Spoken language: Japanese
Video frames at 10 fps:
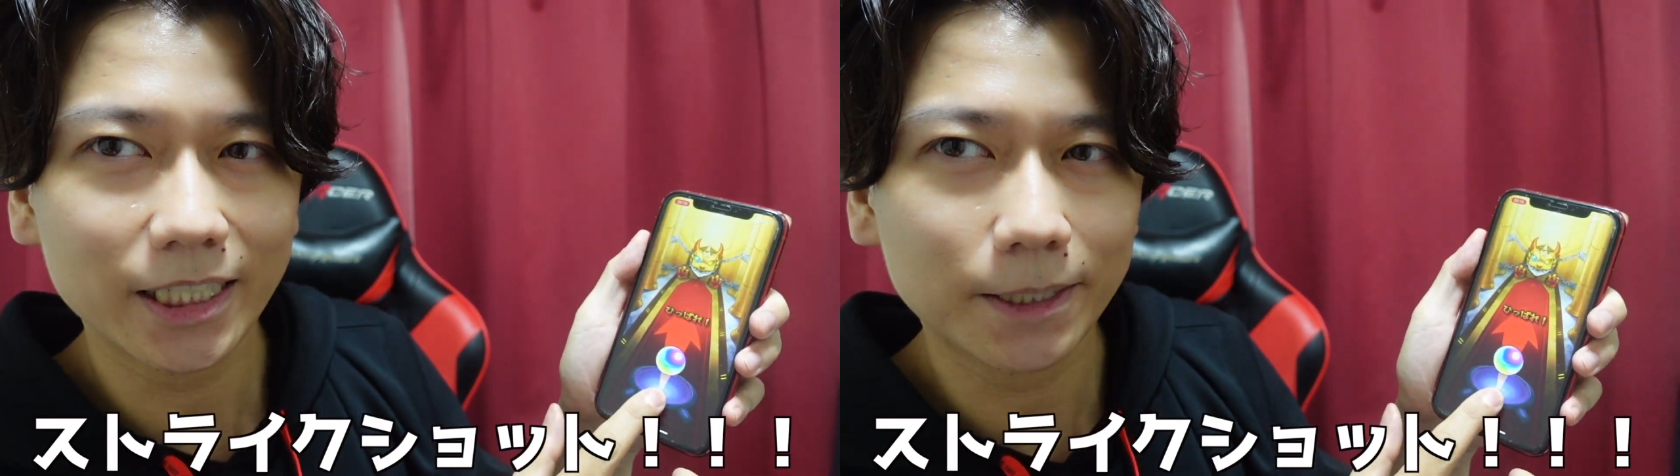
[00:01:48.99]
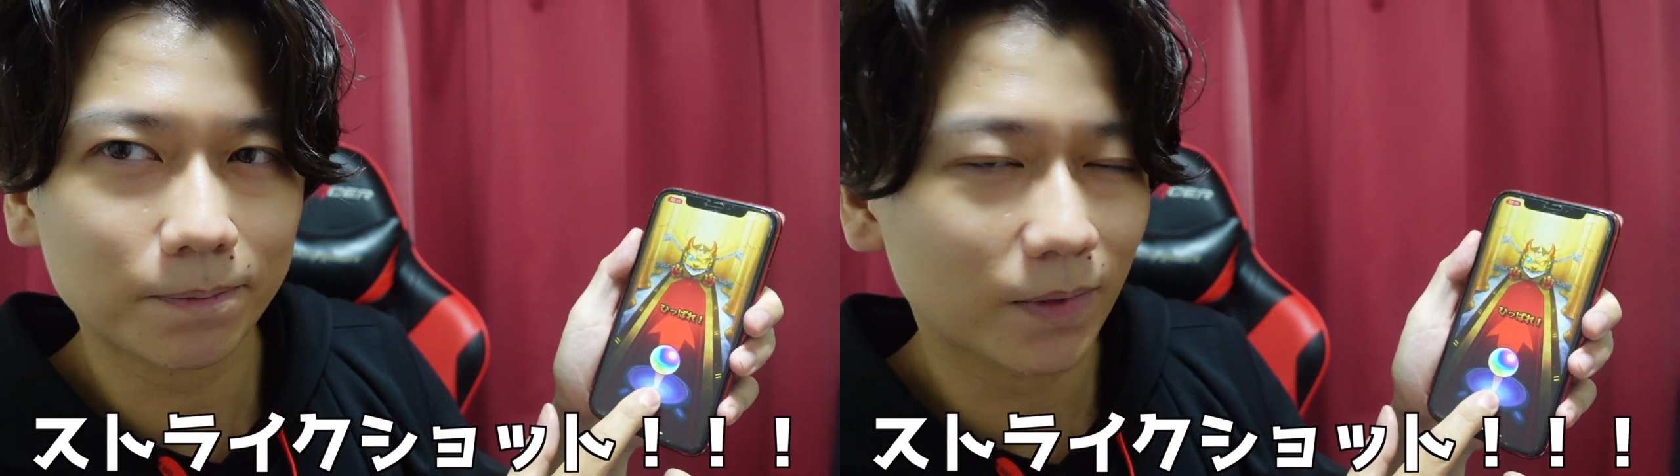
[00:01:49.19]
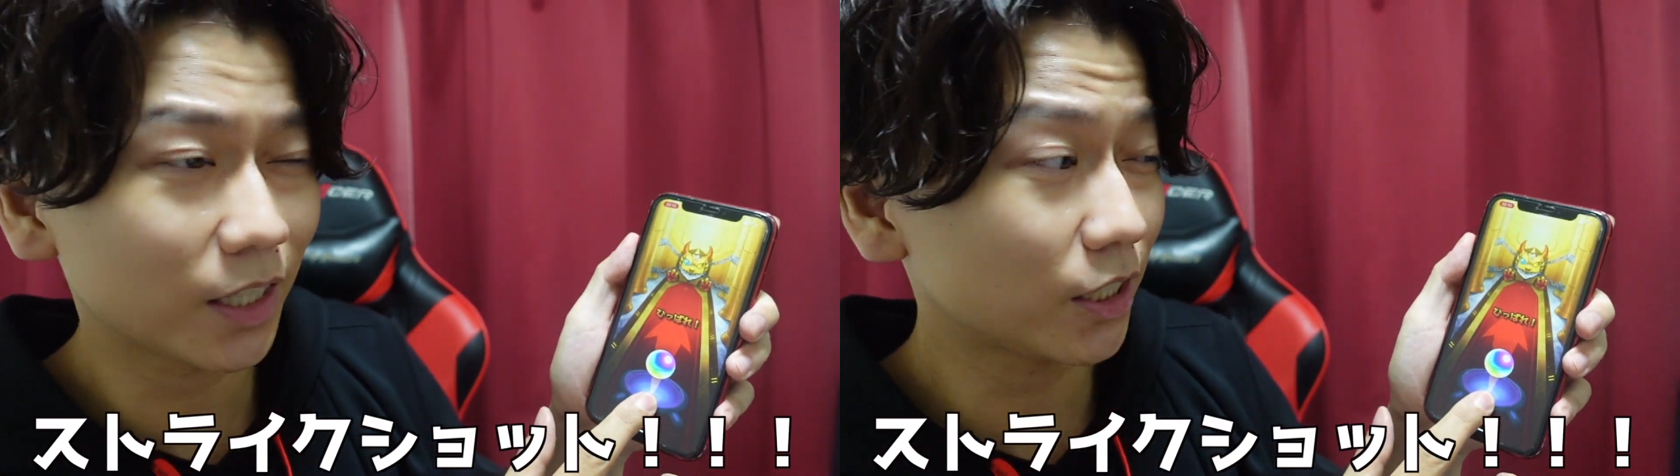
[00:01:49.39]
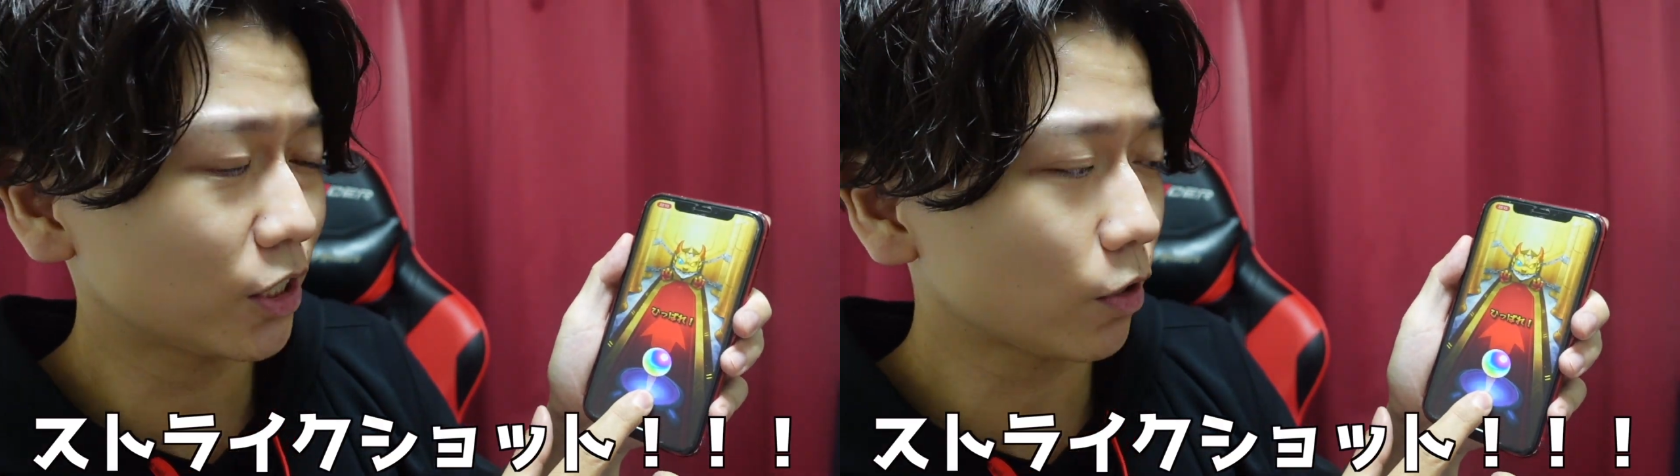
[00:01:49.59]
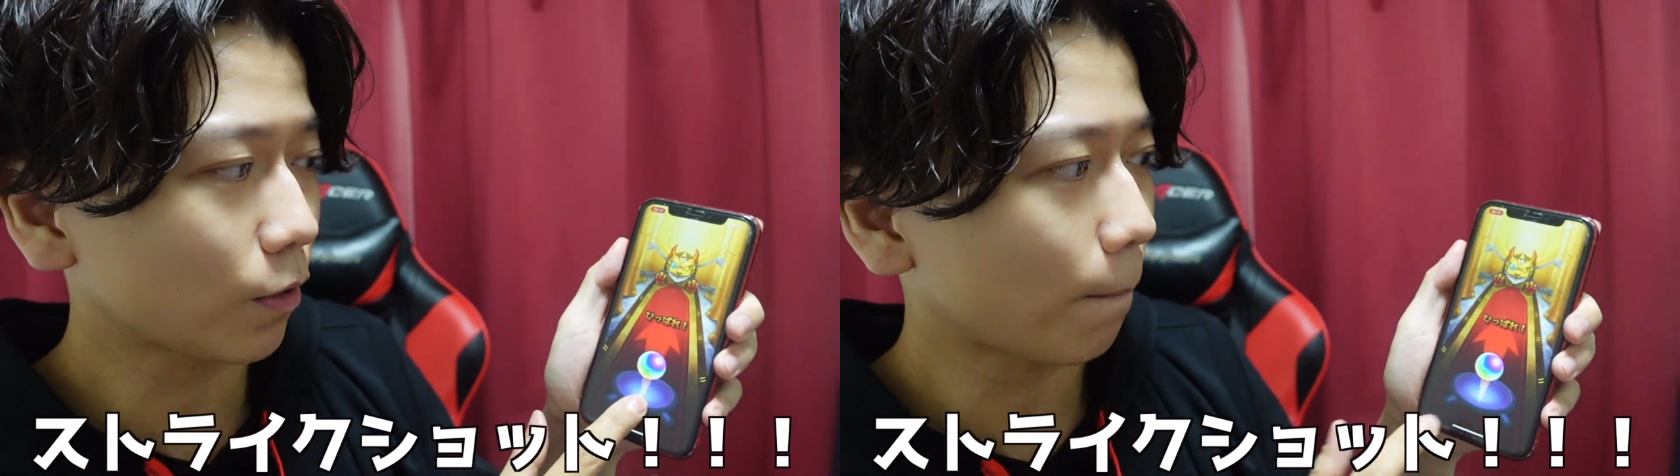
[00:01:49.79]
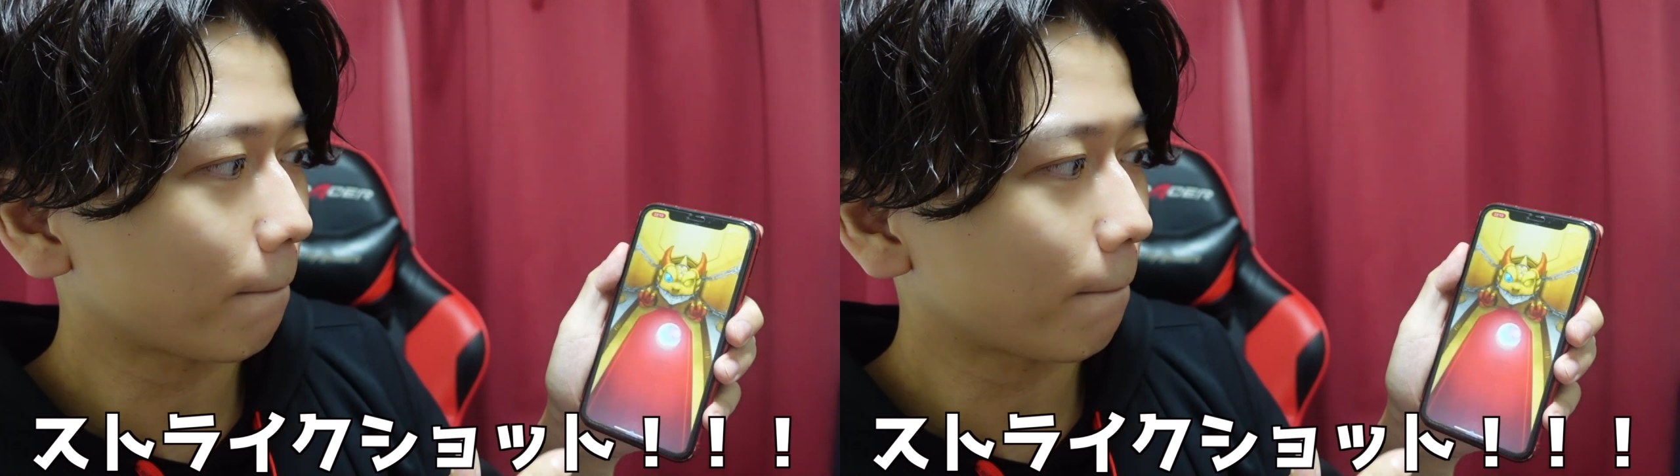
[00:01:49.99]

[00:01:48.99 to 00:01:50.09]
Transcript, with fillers: ク。シッ